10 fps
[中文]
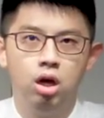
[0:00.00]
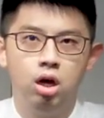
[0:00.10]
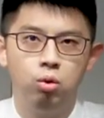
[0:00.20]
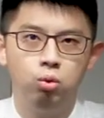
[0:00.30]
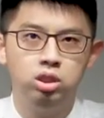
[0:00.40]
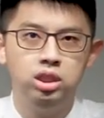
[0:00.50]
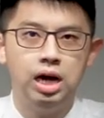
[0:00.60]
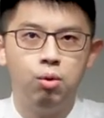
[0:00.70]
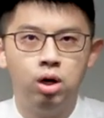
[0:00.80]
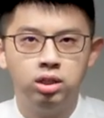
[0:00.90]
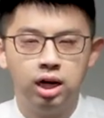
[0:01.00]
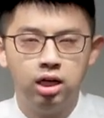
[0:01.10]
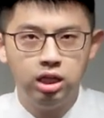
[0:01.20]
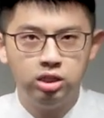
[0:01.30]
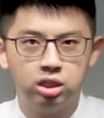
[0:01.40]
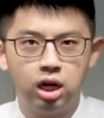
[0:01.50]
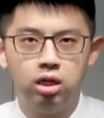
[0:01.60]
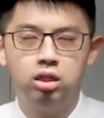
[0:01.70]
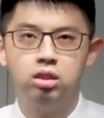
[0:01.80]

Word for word: 啊，乌西亚王他一上任的